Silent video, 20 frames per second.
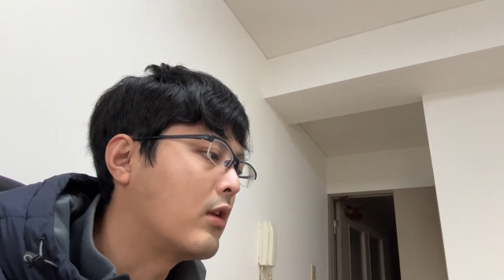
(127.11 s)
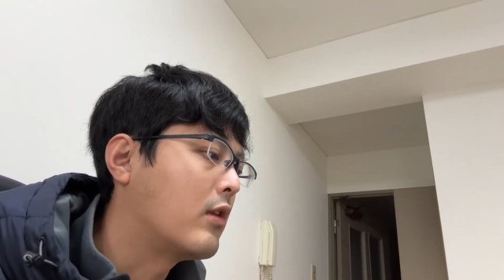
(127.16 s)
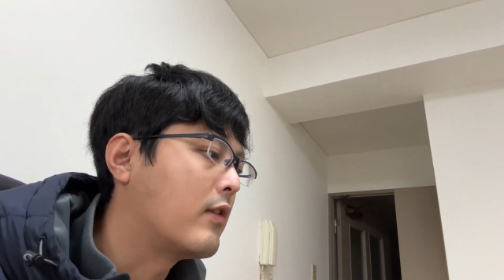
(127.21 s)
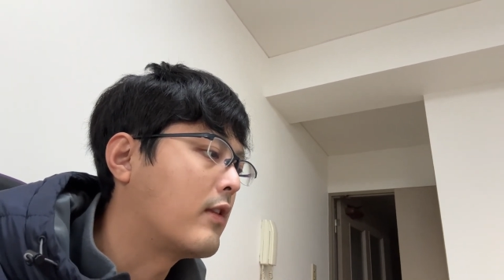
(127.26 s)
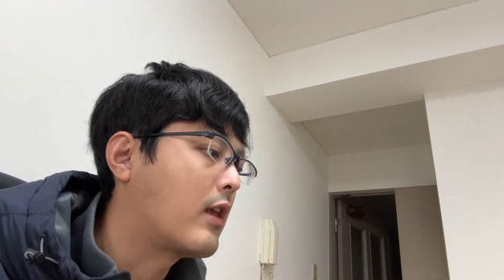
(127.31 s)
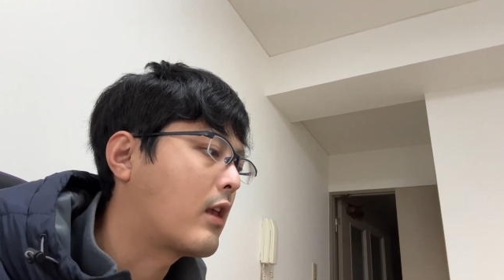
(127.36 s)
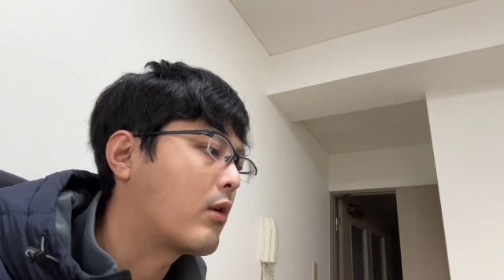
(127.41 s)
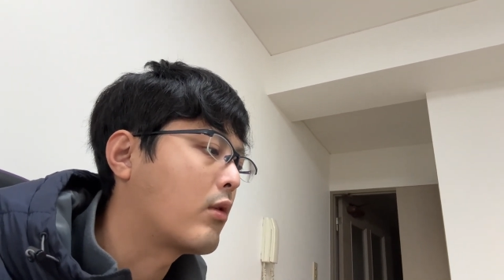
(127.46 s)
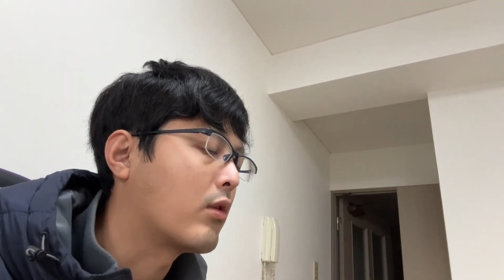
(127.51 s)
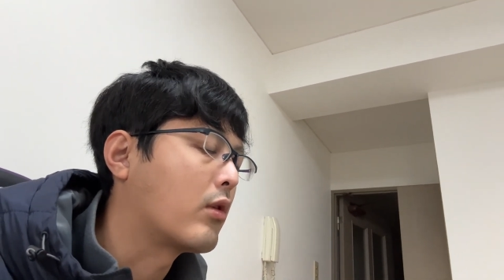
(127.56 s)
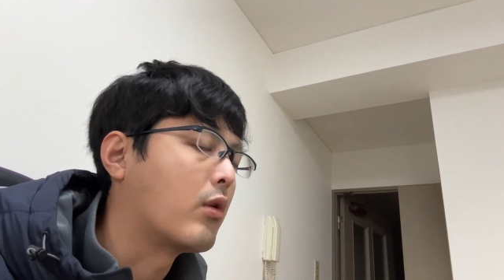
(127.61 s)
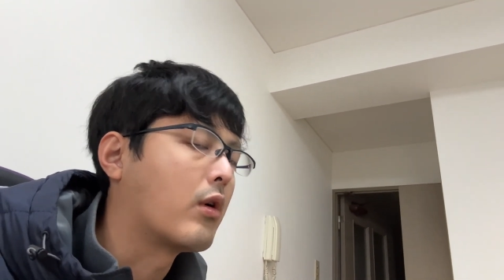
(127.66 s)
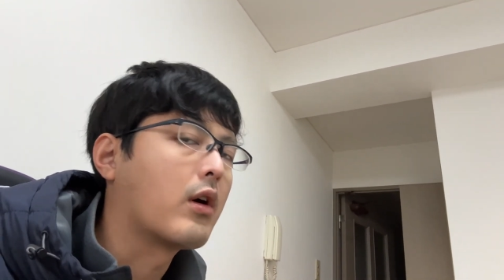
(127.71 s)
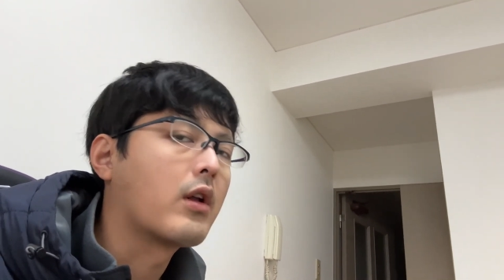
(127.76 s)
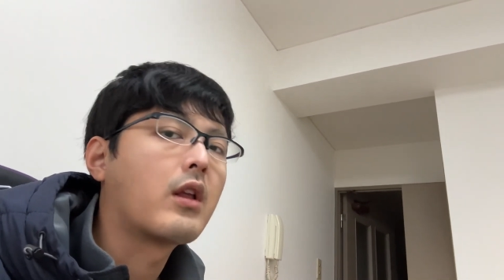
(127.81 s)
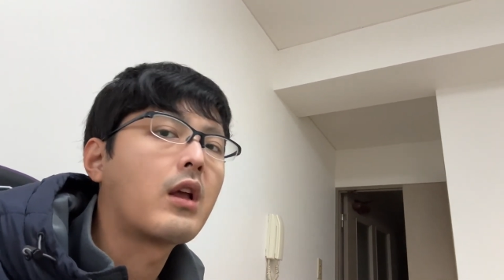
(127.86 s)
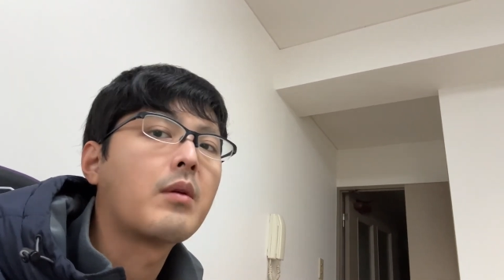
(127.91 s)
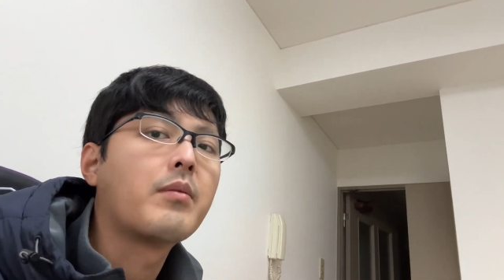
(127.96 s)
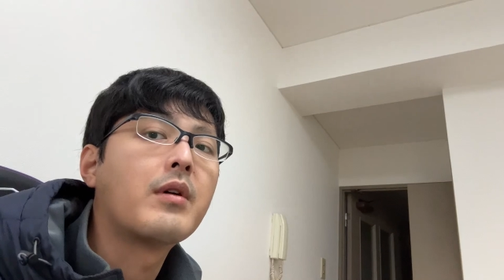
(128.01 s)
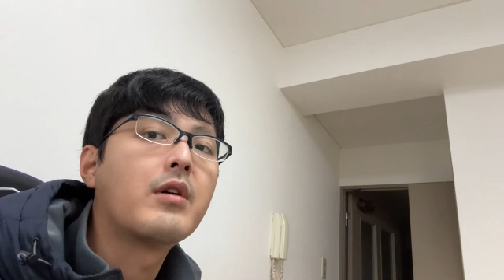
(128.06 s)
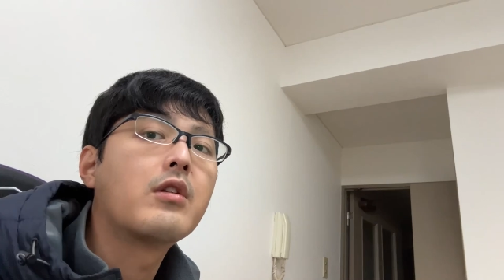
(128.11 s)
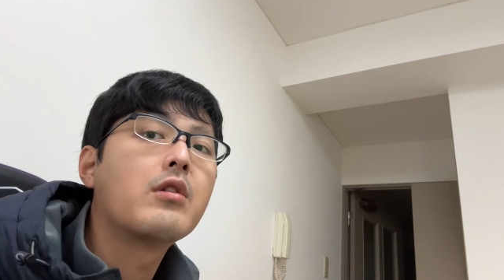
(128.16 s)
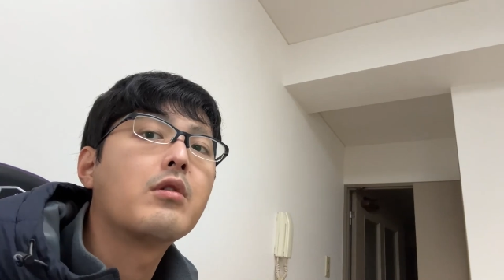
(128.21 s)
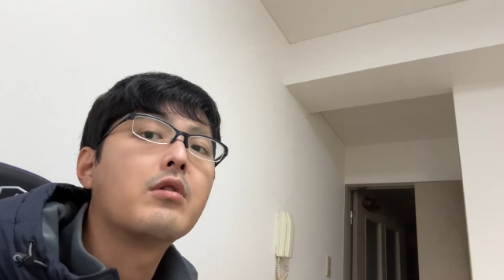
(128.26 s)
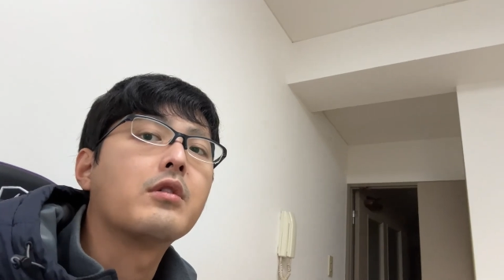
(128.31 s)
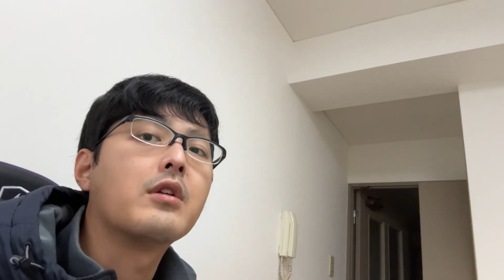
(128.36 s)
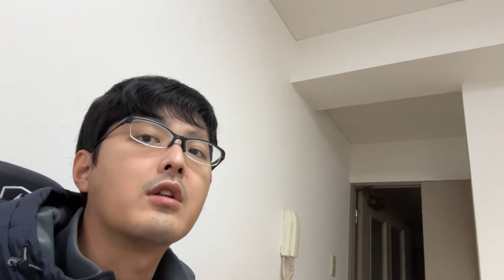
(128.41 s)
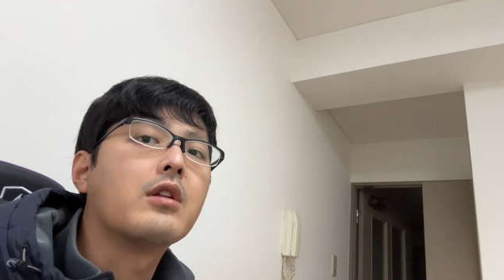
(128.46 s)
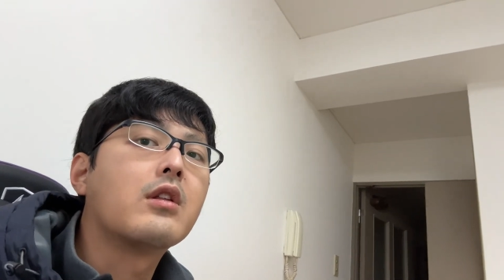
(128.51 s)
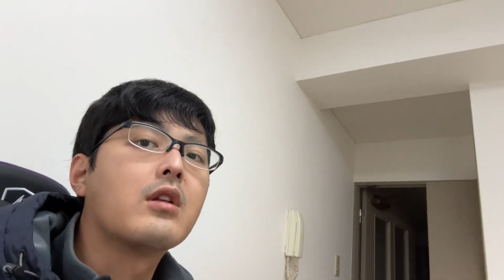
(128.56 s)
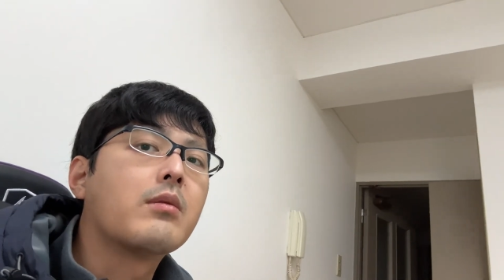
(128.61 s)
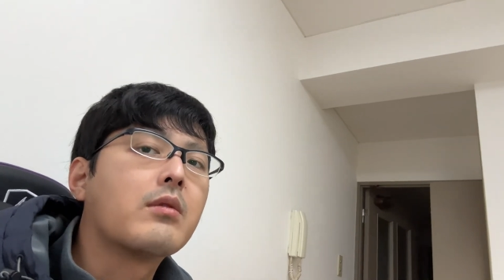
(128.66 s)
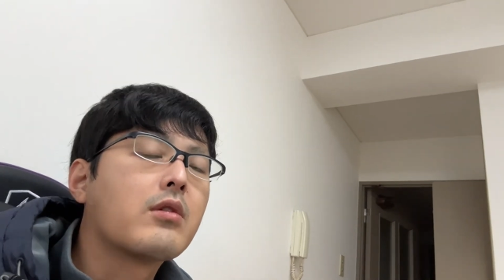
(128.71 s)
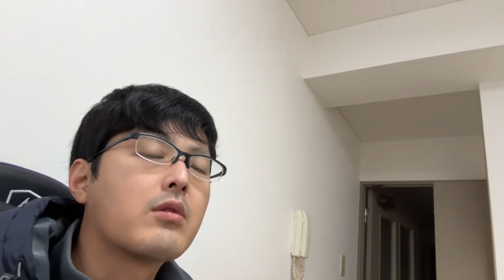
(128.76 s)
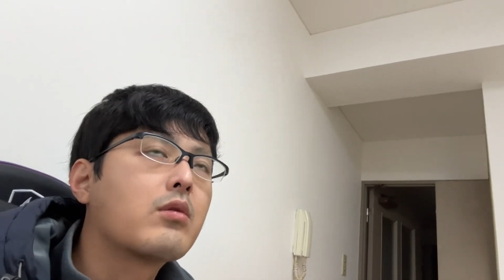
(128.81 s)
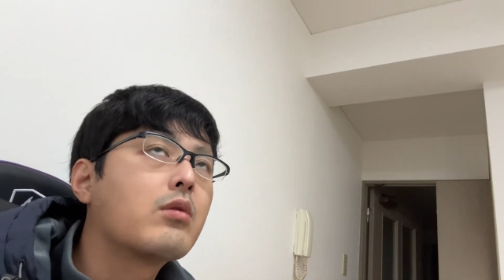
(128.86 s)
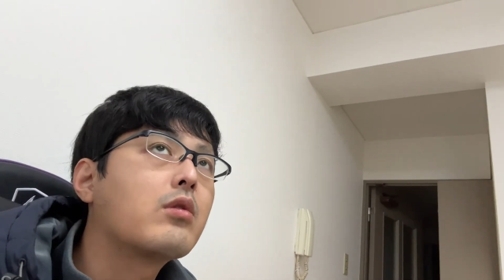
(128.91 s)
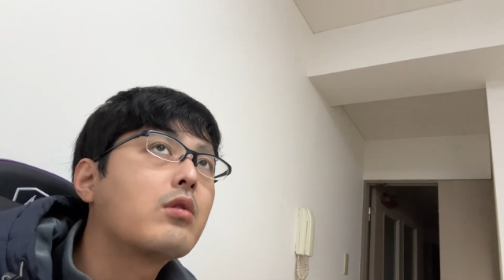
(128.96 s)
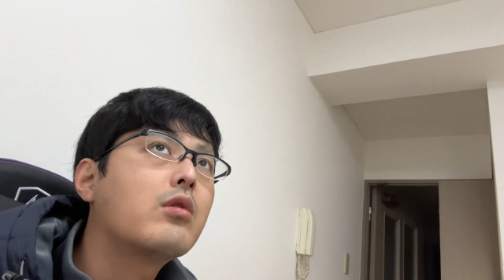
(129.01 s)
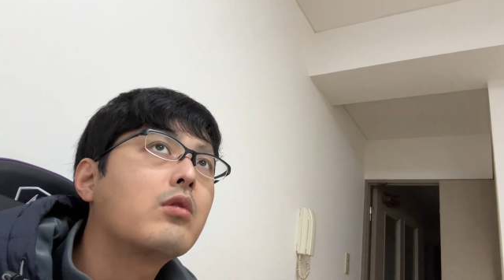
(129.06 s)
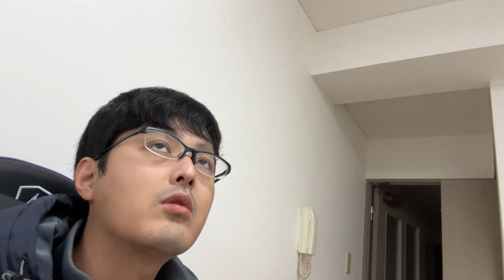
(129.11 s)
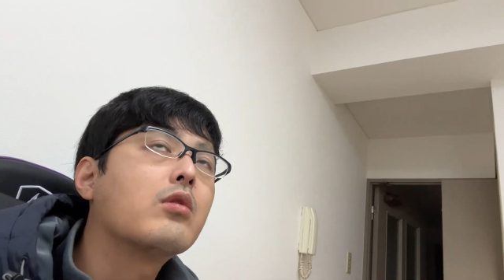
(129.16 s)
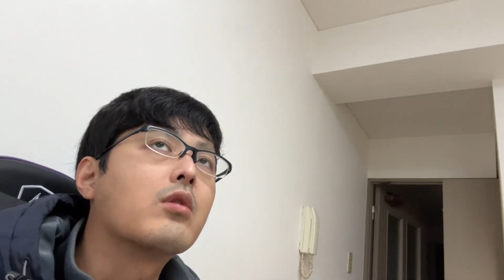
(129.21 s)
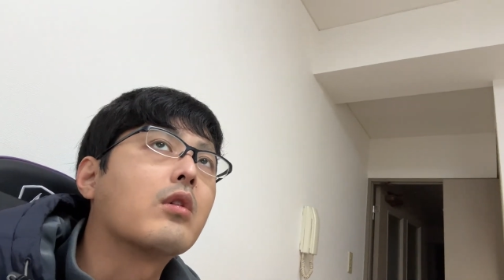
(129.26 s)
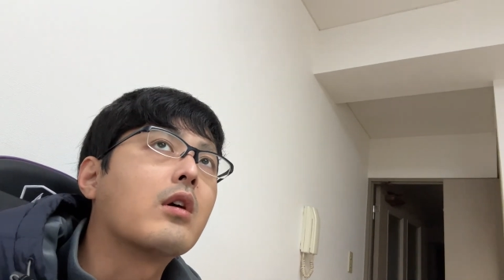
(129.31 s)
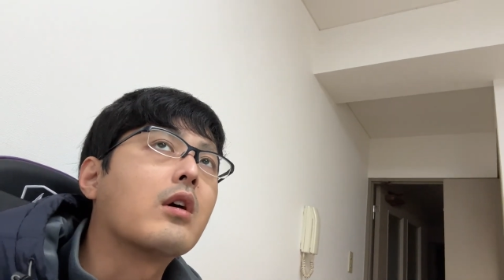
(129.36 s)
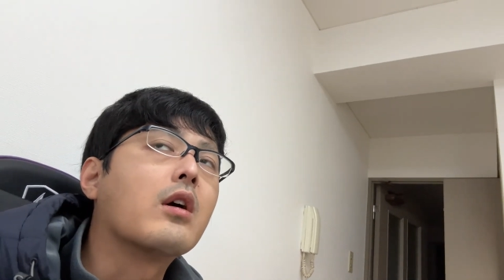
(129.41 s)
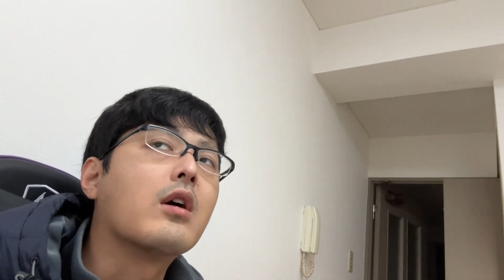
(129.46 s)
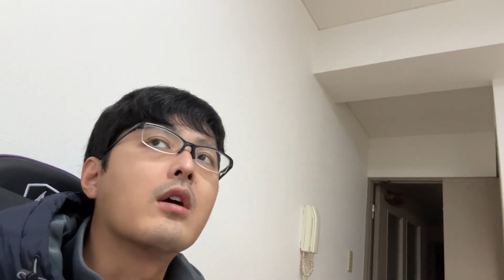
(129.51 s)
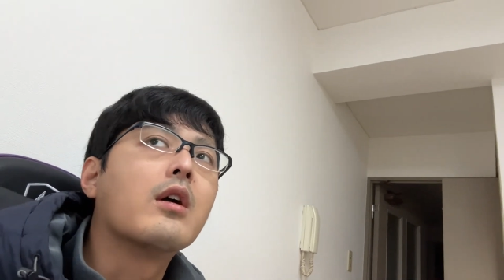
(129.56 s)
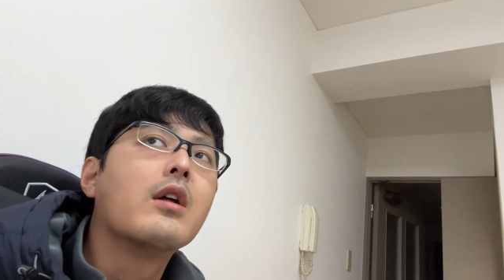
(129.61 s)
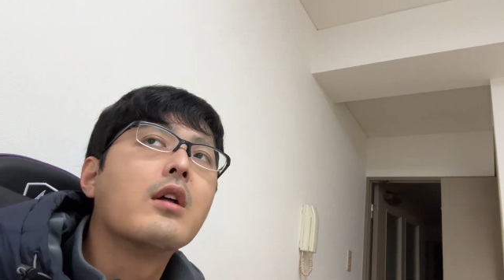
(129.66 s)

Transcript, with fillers: 全国にお金が回るようにっていう、まあ、そういうのが、